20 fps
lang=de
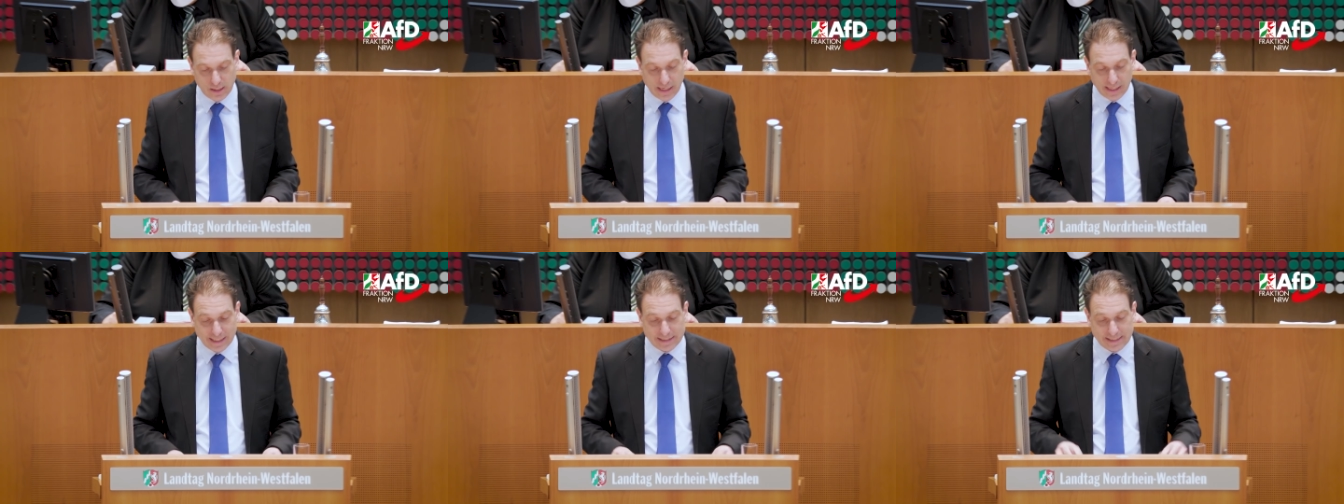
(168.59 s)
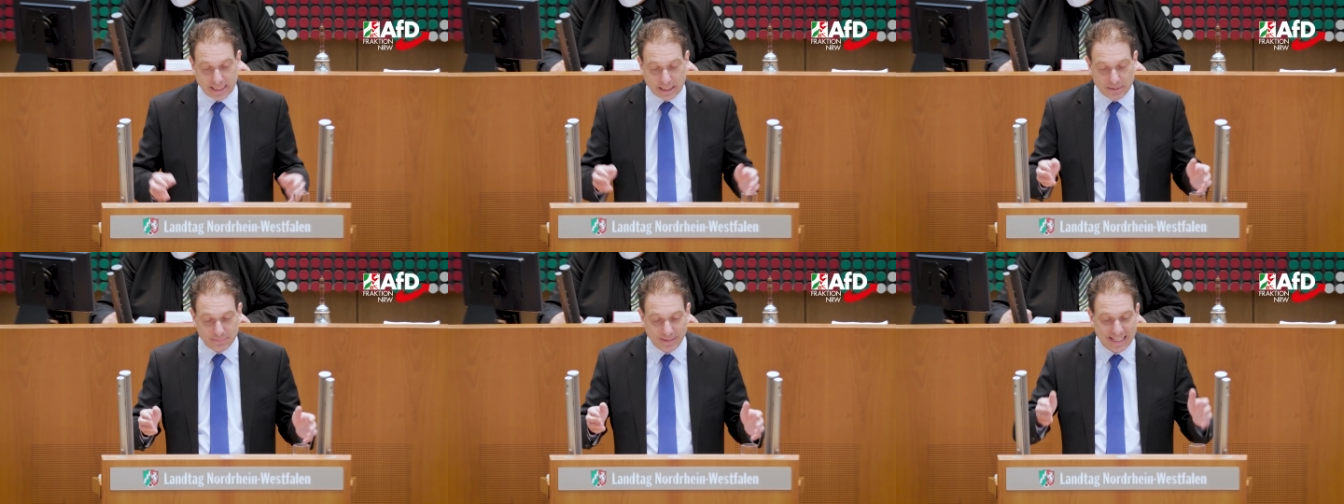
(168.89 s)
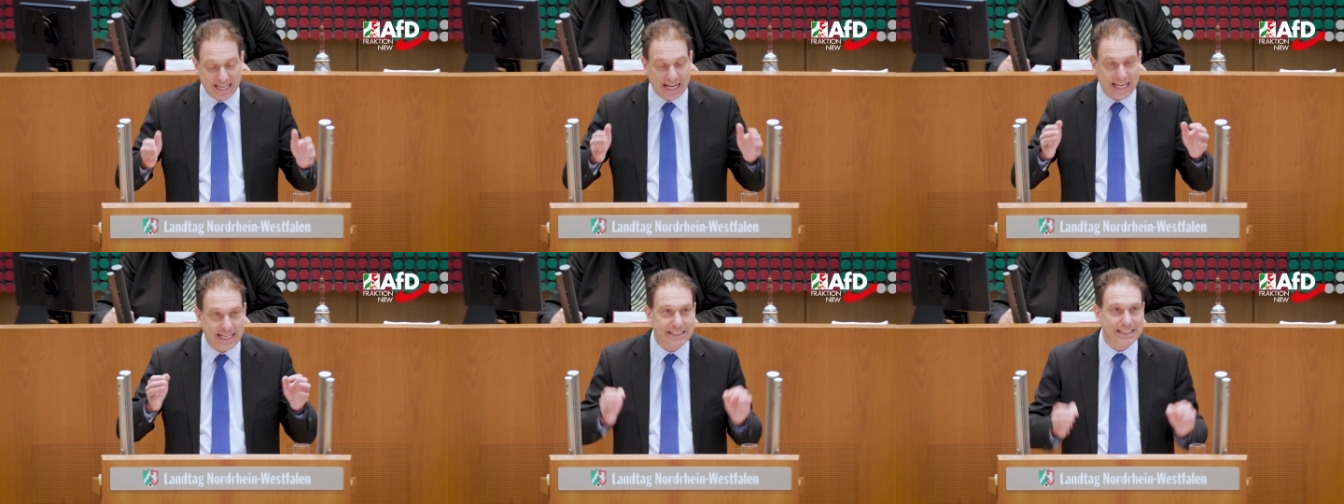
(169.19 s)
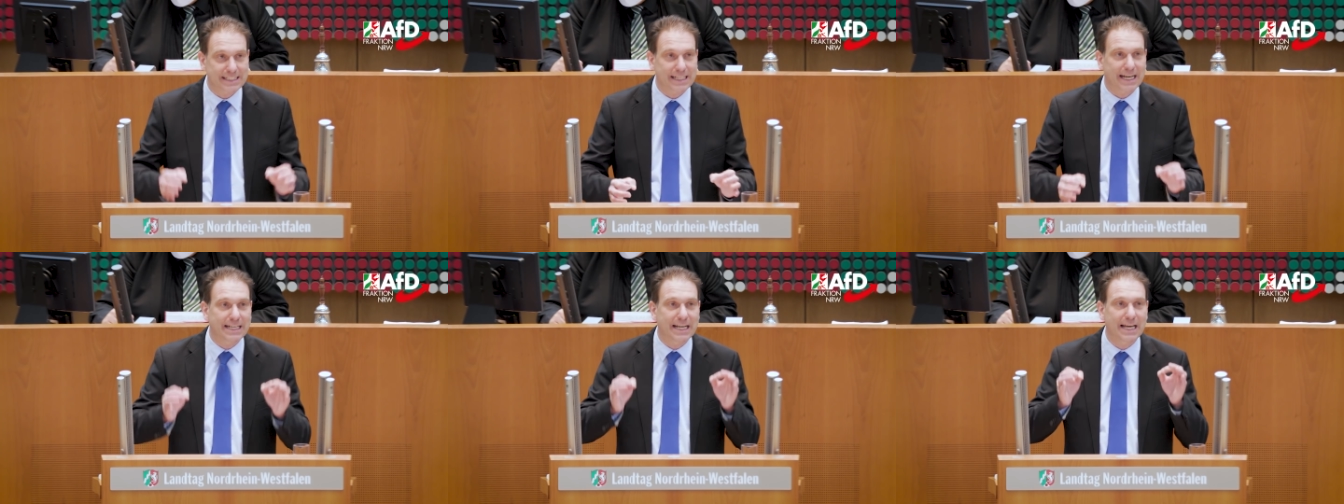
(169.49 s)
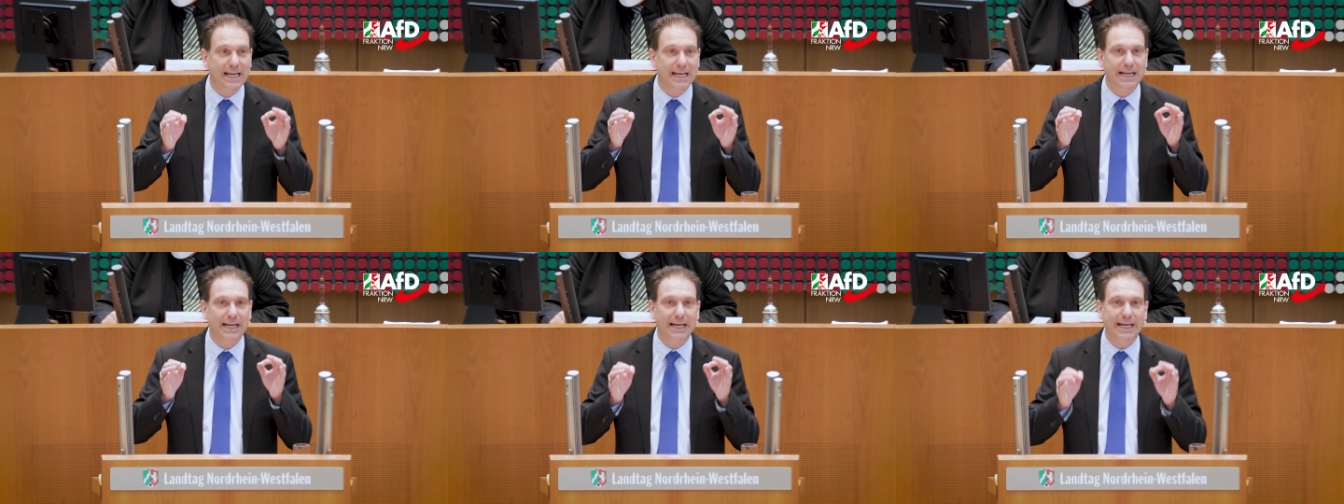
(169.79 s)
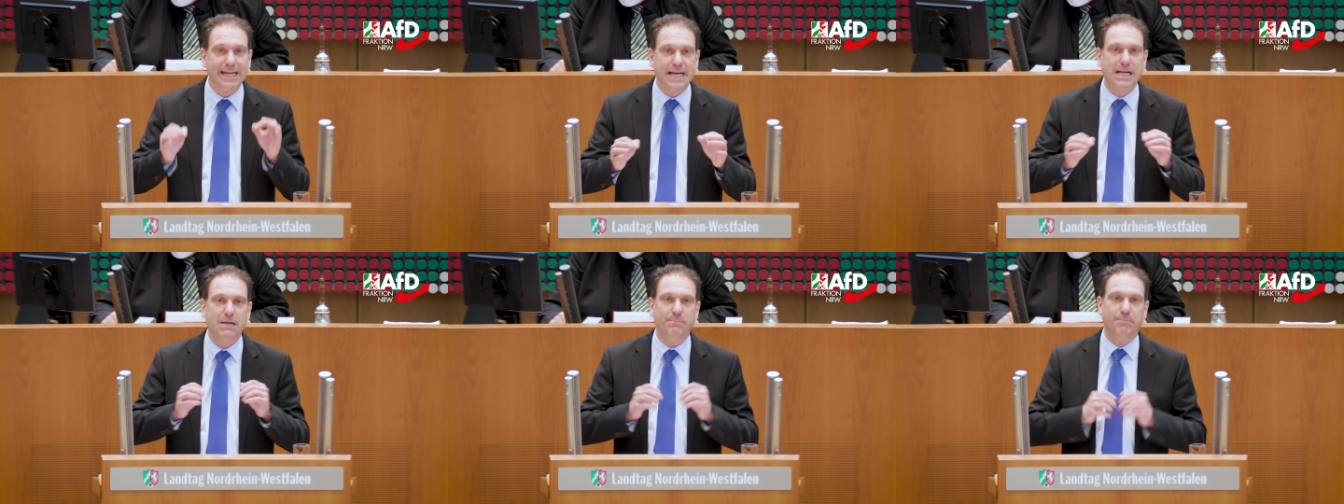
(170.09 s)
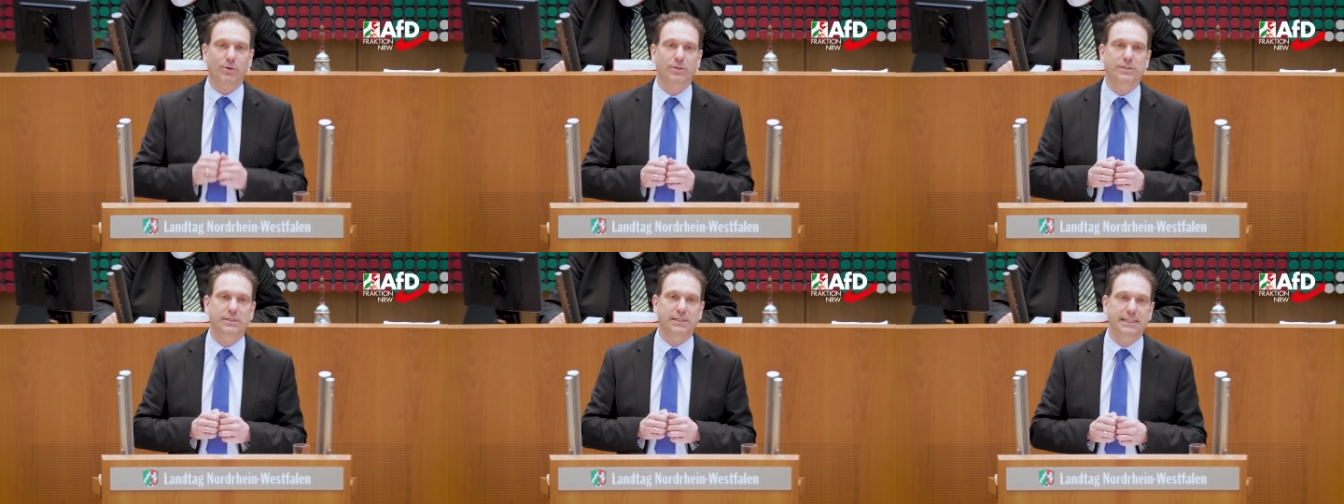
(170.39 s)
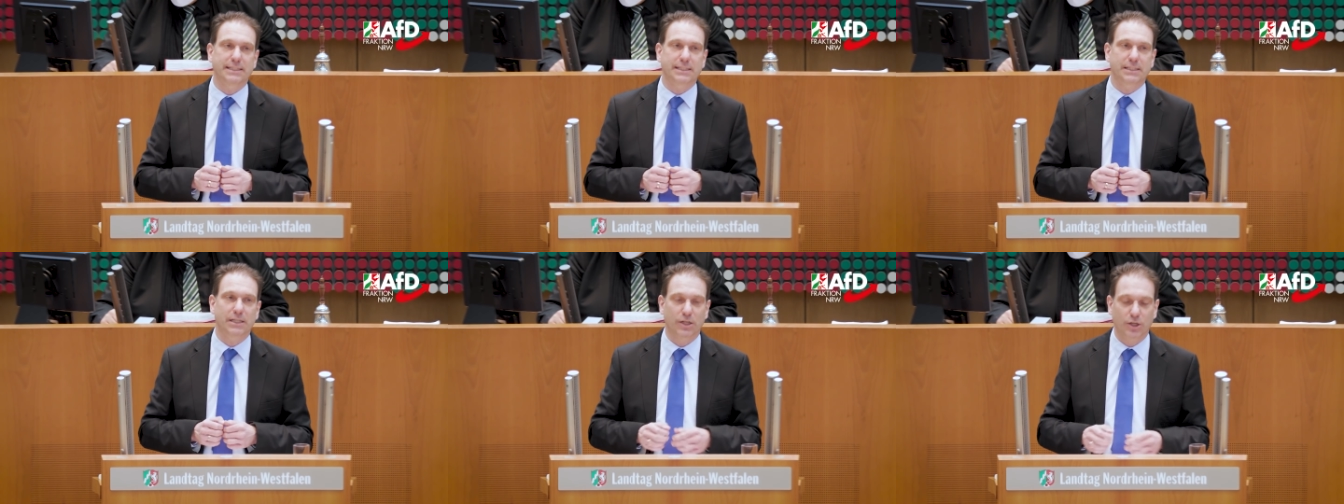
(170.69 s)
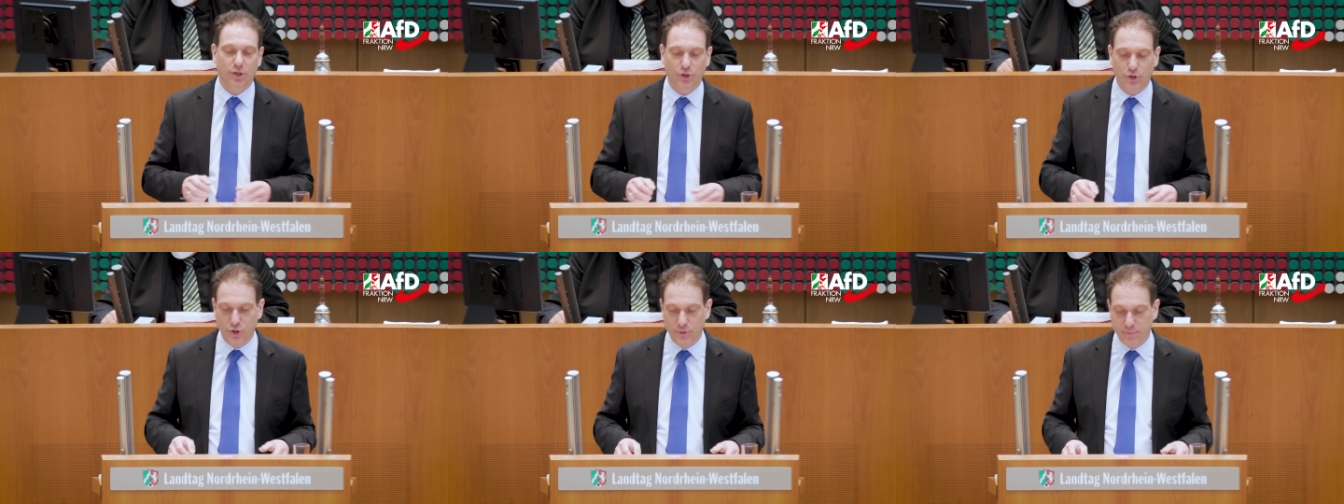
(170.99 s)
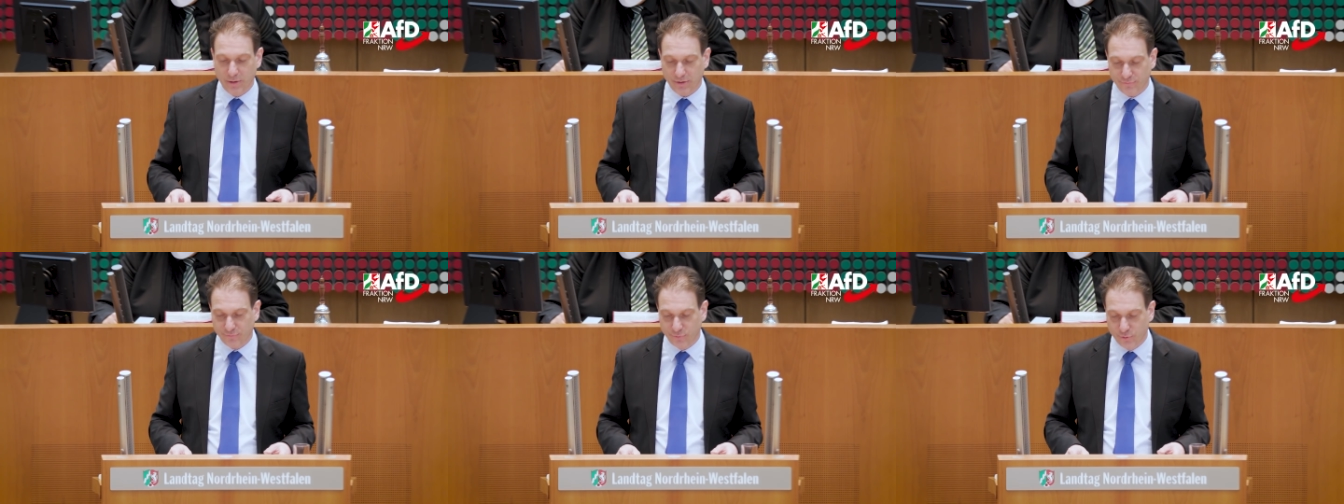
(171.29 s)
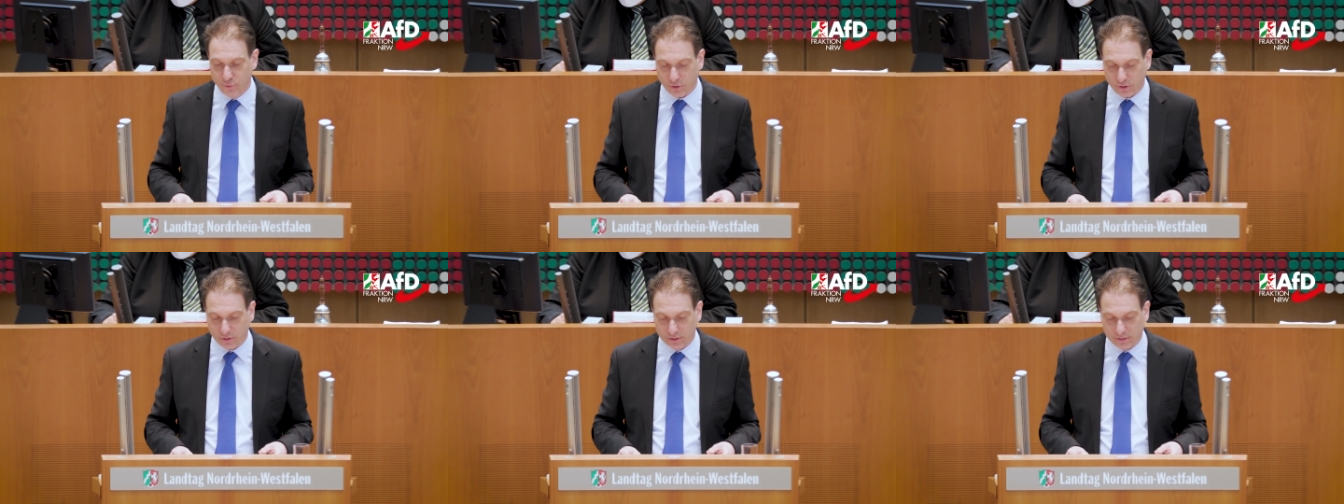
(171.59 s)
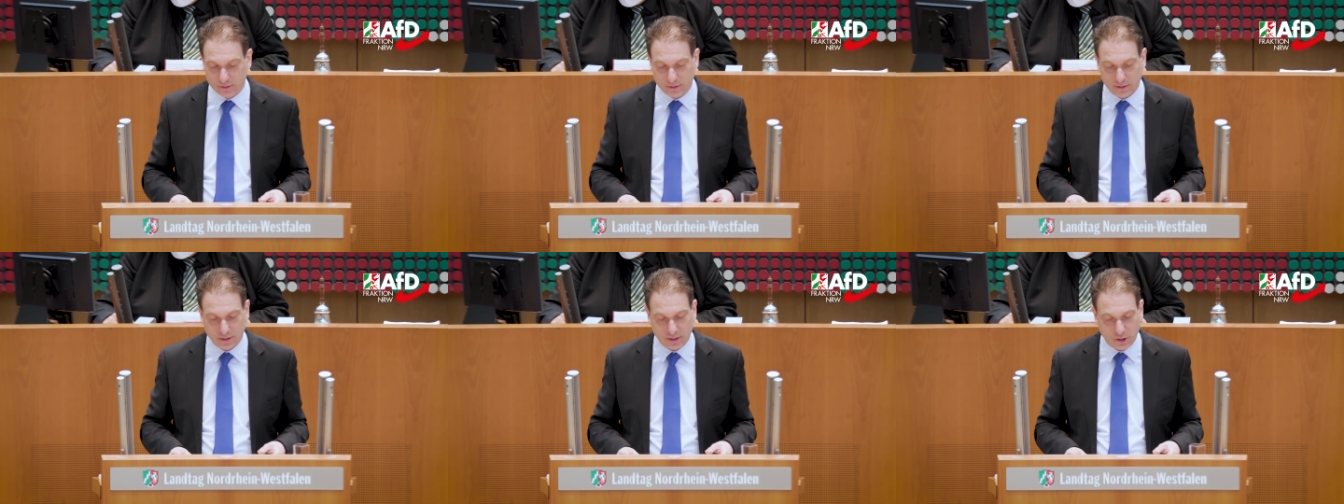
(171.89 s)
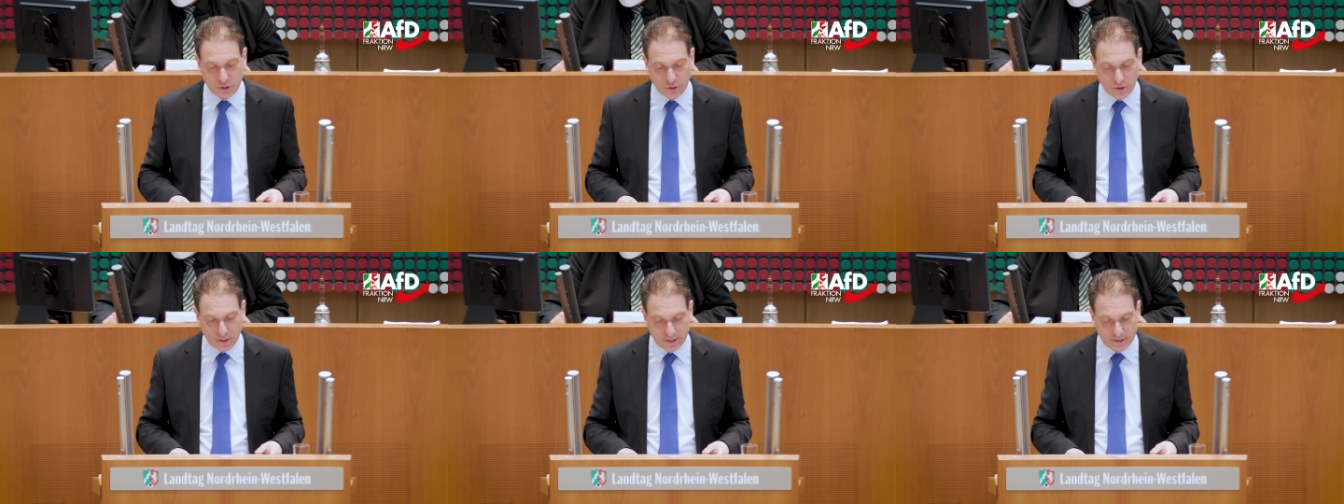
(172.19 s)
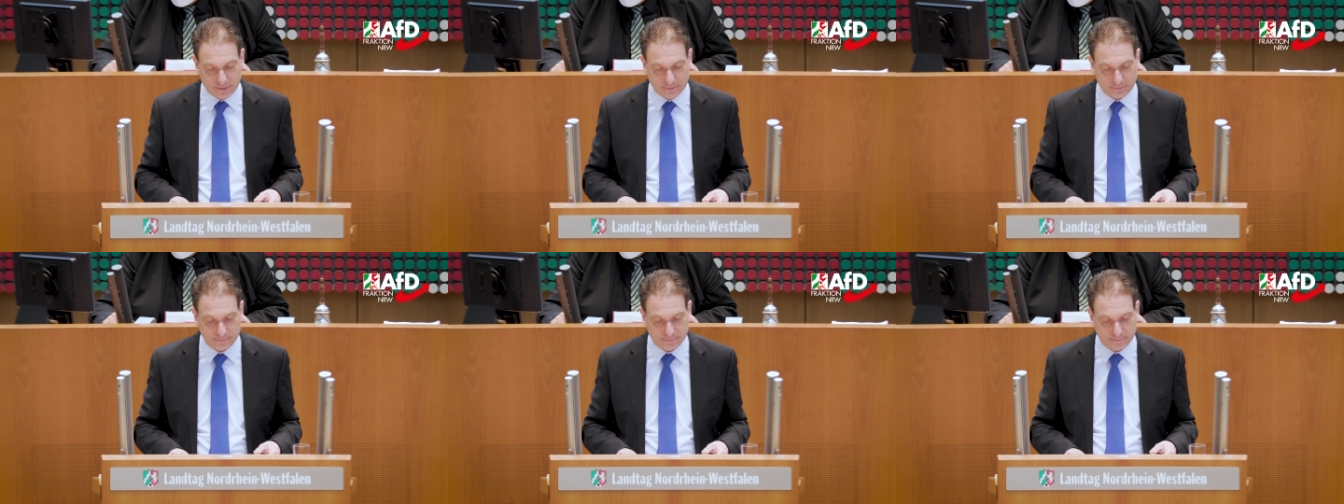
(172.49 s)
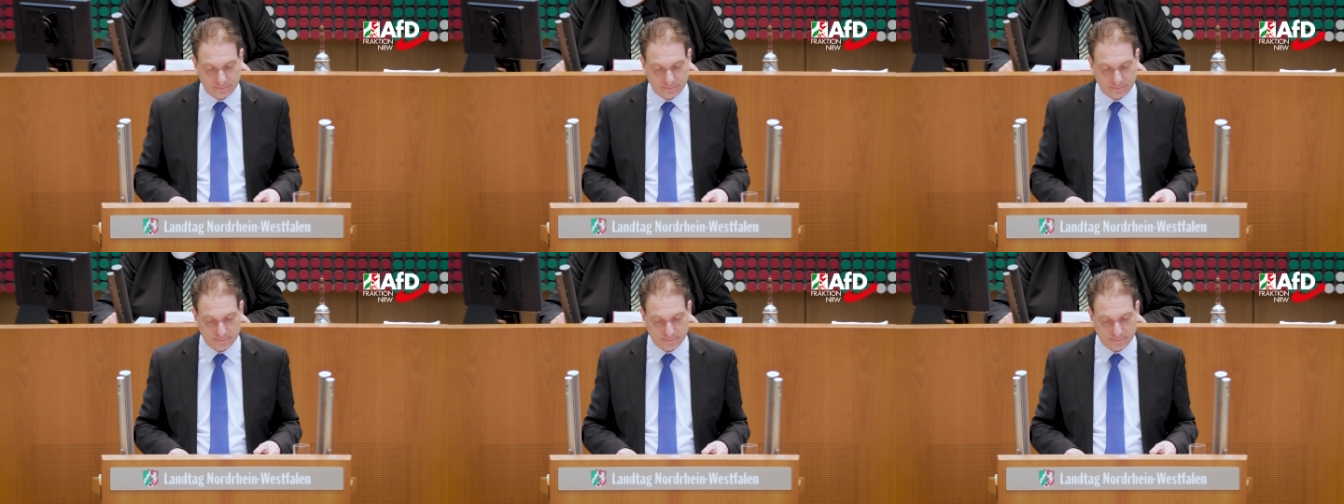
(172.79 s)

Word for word: Das hätte man längst in einen Regelprozess überführen können.